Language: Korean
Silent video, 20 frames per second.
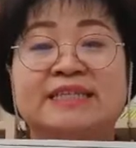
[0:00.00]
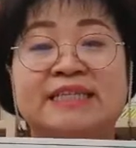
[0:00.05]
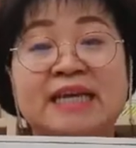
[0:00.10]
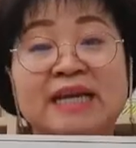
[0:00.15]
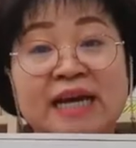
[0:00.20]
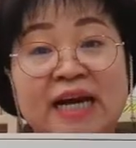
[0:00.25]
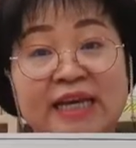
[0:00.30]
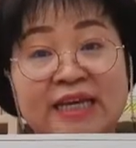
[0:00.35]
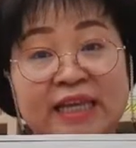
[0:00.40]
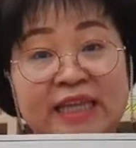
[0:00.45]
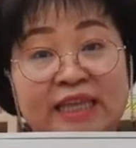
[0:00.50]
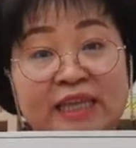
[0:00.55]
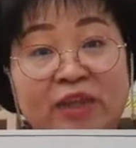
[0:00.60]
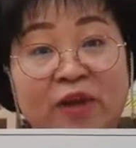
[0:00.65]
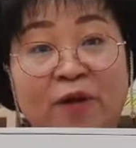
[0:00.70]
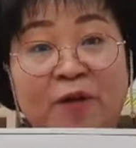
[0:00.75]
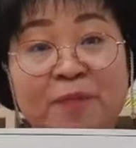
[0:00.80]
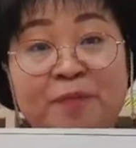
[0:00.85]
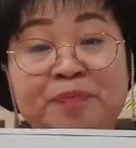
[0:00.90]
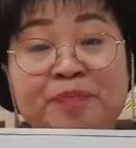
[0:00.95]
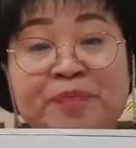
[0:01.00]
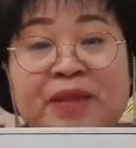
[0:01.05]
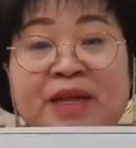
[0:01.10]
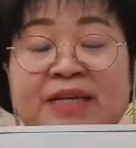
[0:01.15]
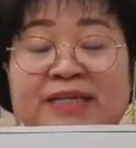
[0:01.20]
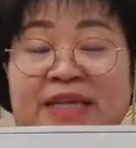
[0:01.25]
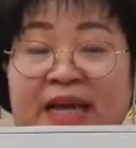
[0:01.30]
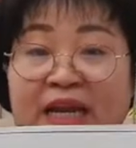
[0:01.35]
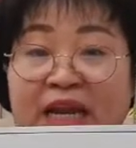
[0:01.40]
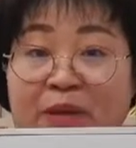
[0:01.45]
생각했던
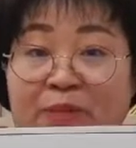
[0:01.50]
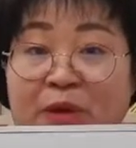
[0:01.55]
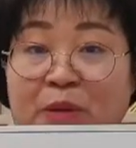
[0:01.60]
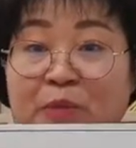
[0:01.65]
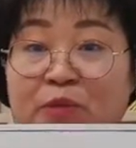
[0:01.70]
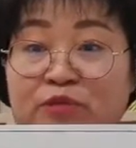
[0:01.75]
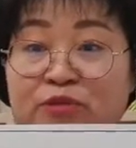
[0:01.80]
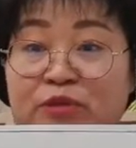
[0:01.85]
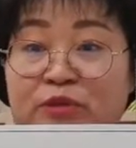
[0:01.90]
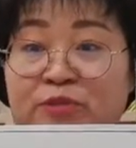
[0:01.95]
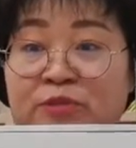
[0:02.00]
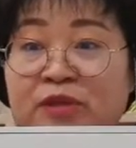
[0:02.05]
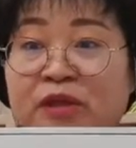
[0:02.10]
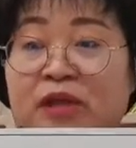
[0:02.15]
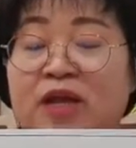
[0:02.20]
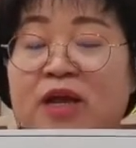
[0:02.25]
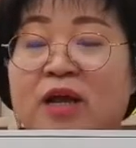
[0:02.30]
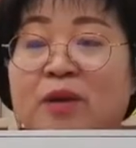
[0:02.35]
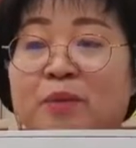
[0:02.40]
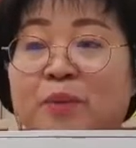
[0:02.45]
사람의 모습을